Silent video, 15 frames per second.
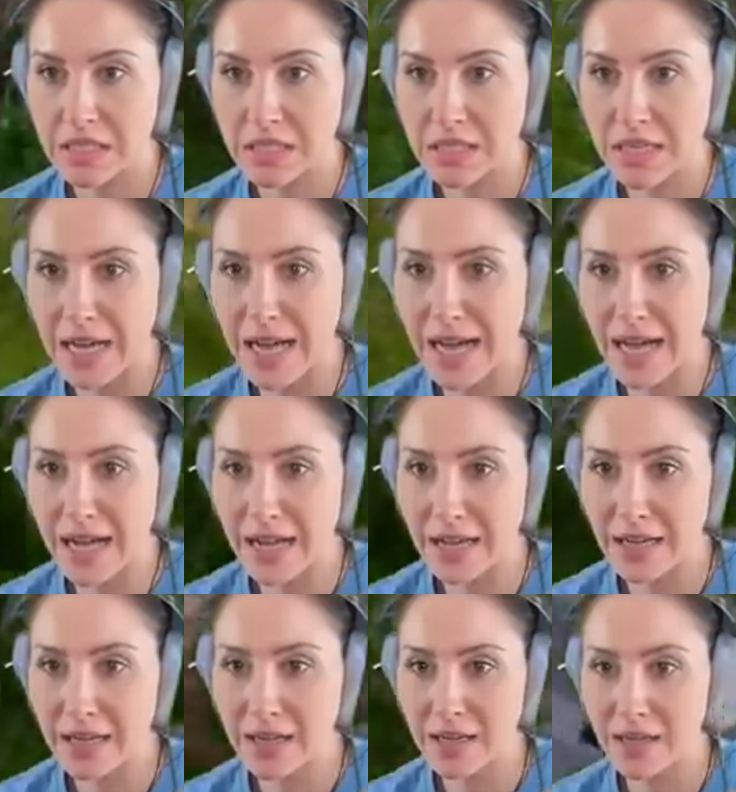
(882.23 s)
Ah!
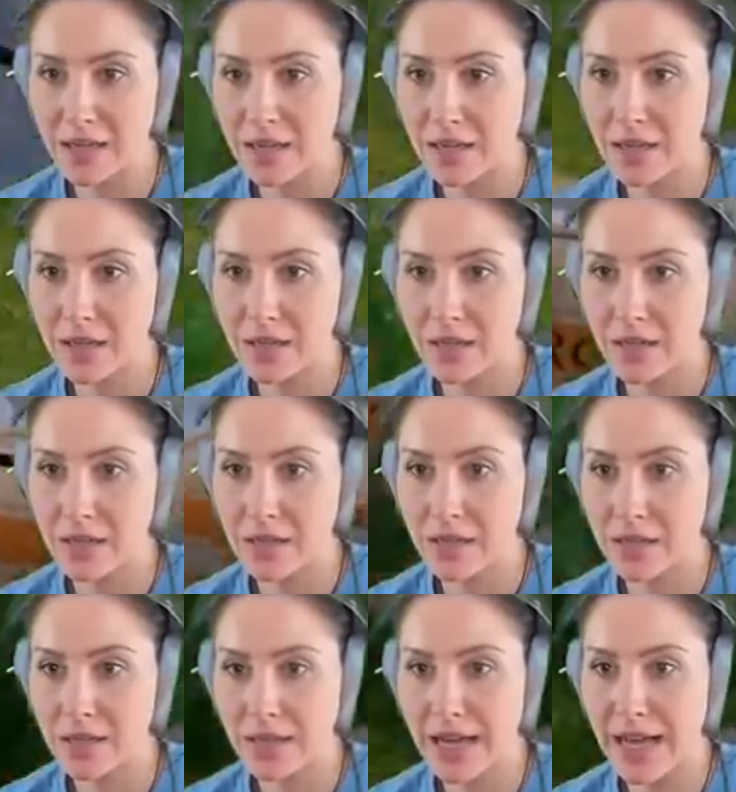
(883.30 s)

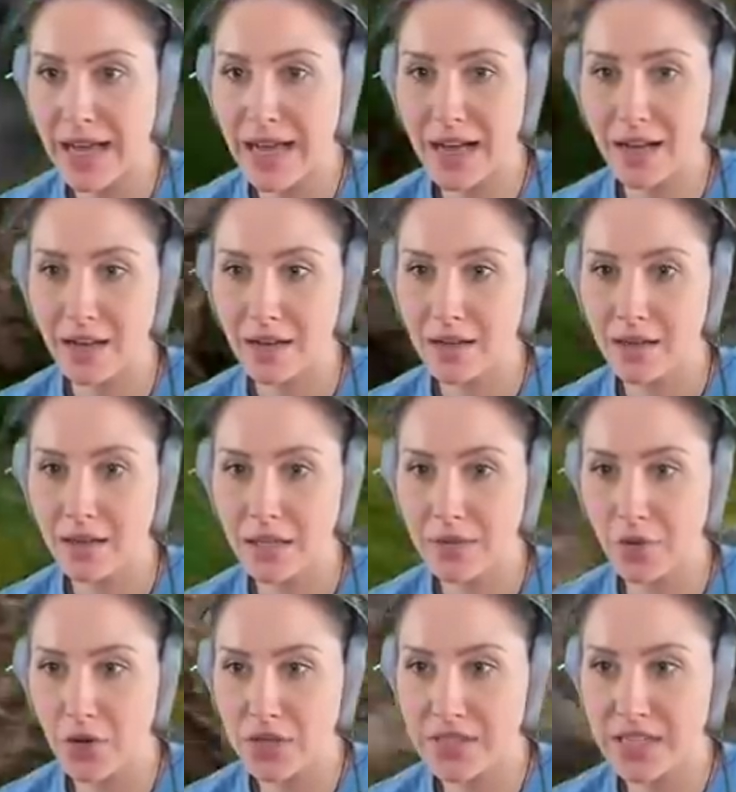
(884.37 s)
Ah! Ich
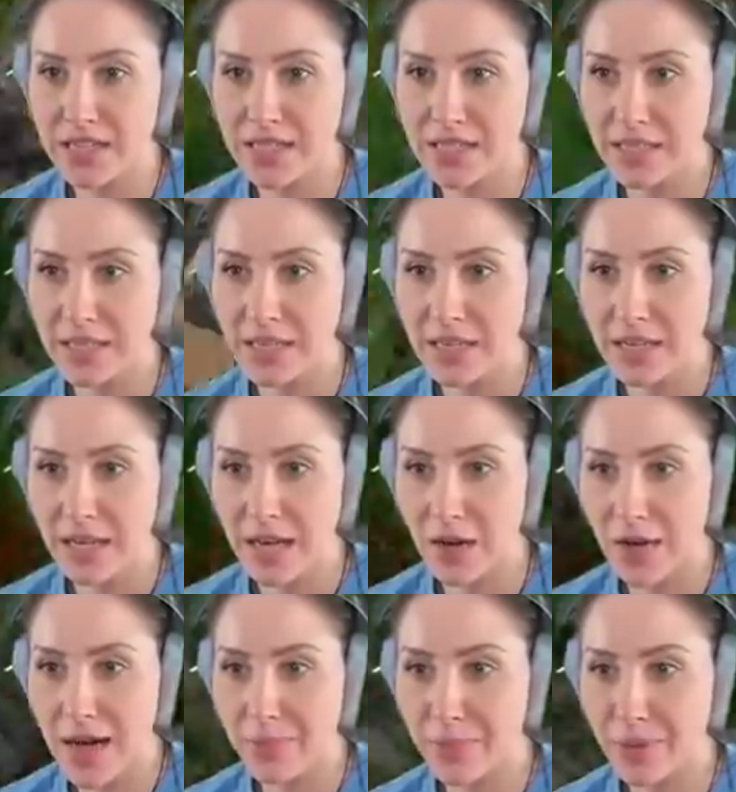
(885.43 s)
wusste es! Hau
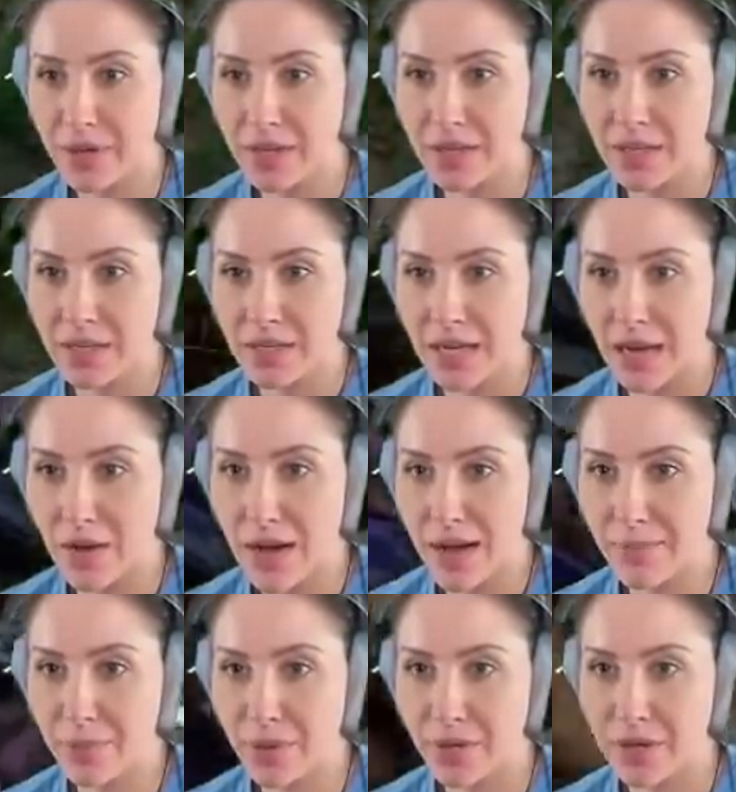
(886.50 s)
ab!
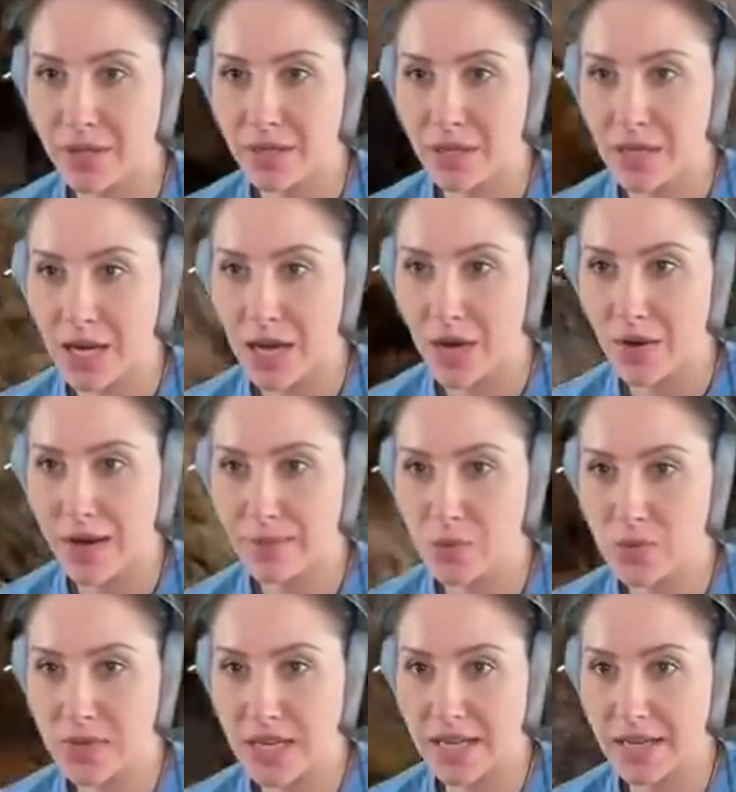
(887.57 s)
Hau ab! Hau ab, du
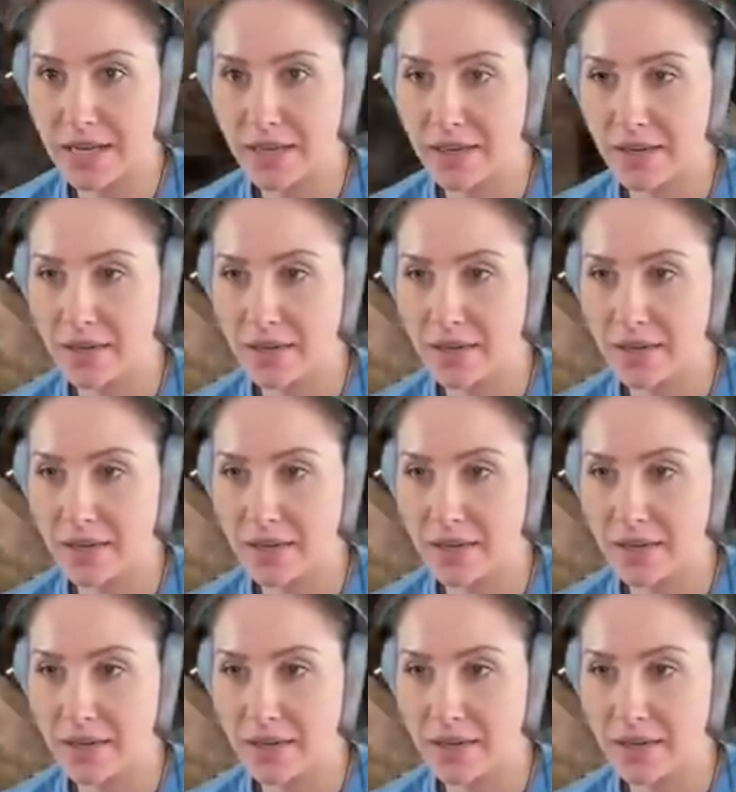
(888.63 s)
Sack!